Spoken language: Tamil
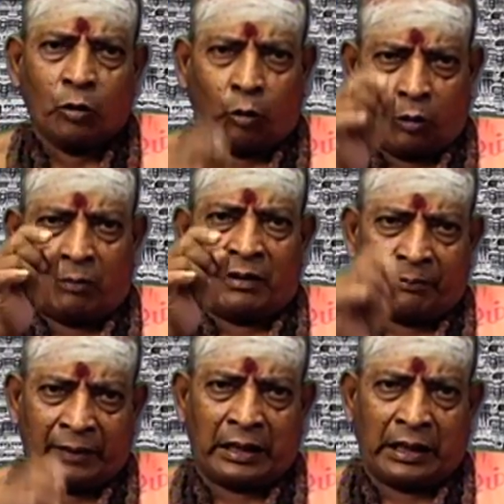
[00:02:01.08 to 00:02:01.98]

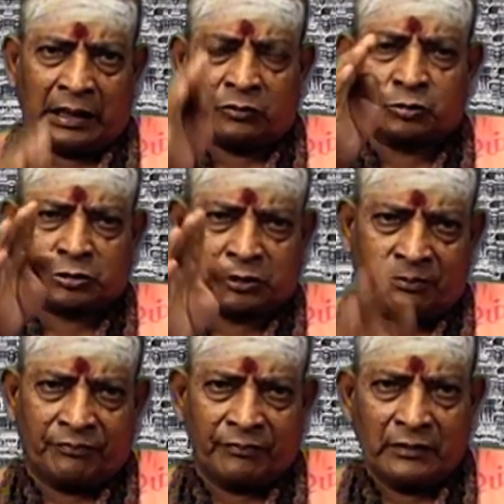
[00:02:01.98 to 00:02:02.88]
குன்மம் என்றால்
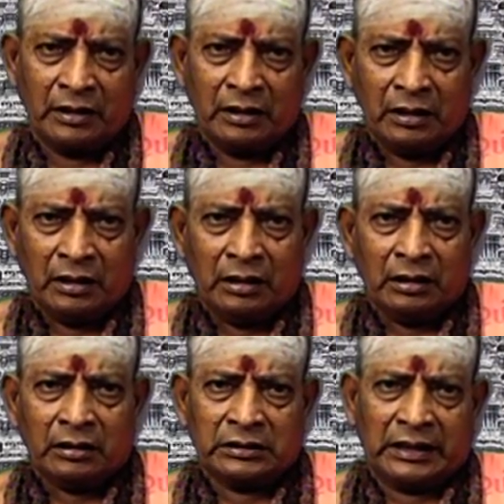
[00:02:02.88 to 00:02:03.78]
குஷ்டம்
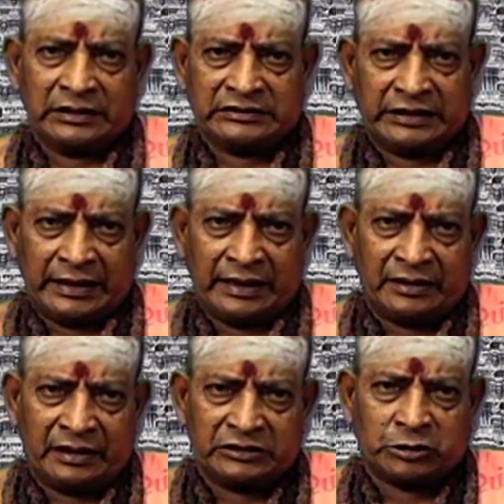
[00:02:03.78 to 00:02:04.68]
இந்த
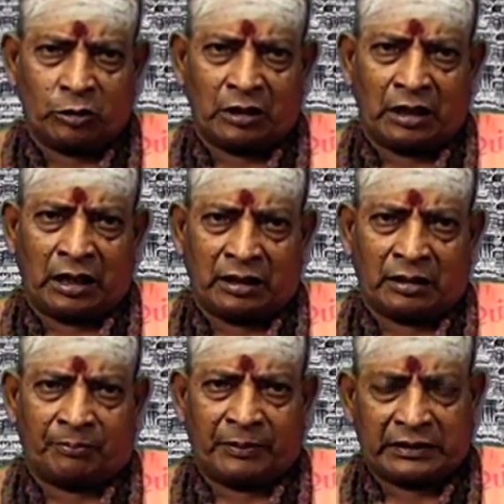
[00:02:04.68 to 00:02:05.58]
சிலந்தி
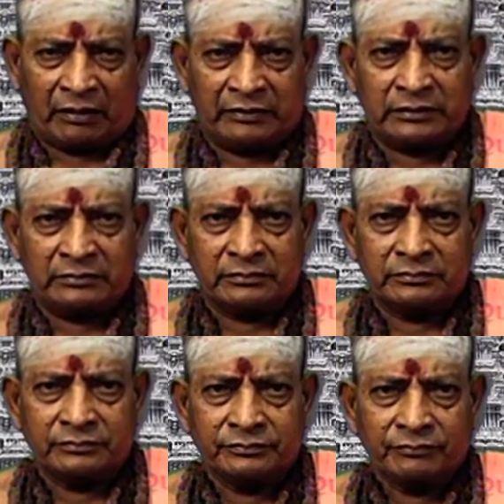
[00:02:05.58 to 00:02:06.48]
சோழனாகப்பட்டவன்
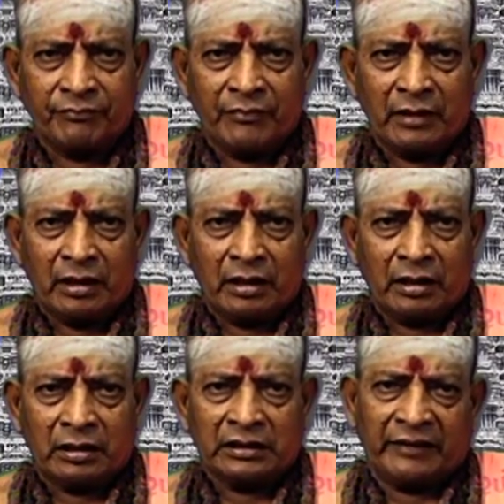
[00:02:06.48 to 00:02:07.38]

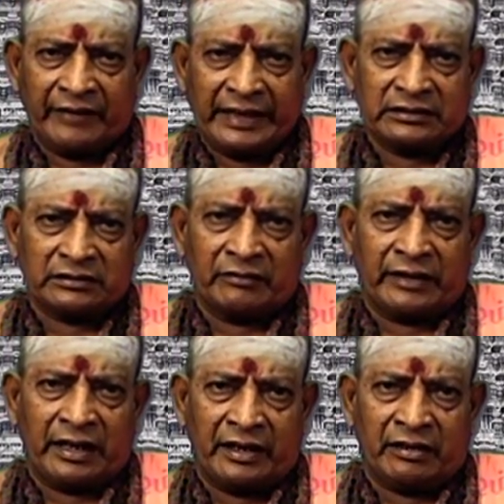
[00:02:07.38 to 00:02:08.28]
இந்த வயிற்று
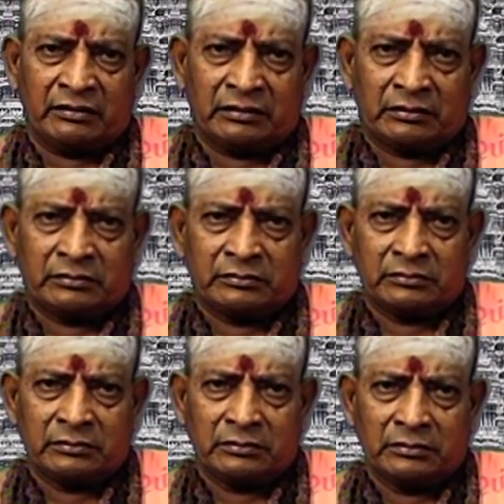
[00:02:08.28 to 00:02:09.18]
வெளியும்
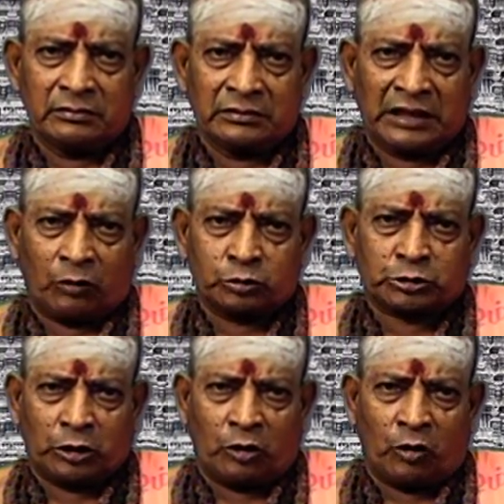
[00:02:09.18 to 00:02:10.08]
இந்த
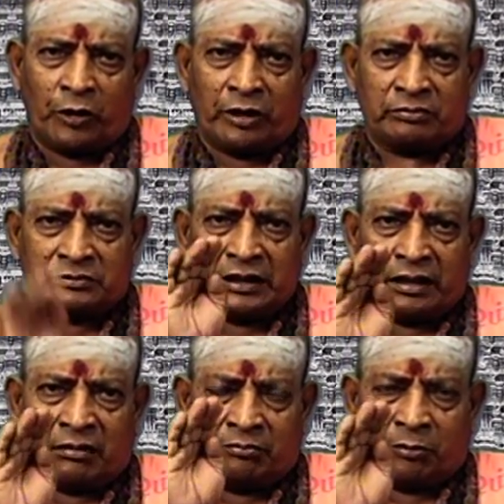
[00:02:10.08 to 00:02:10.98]
குஷ்ட நோயும்
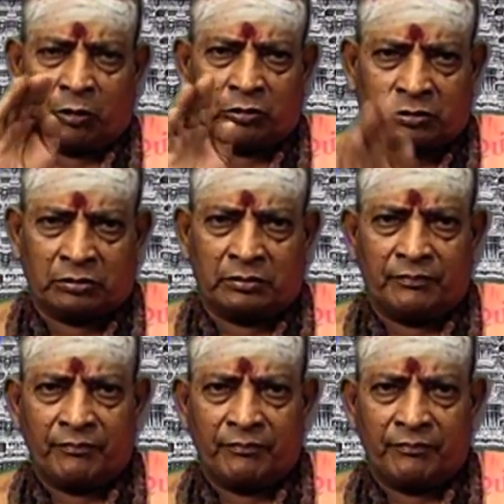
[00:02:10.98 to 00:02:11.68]
தீரும் பொருட்டு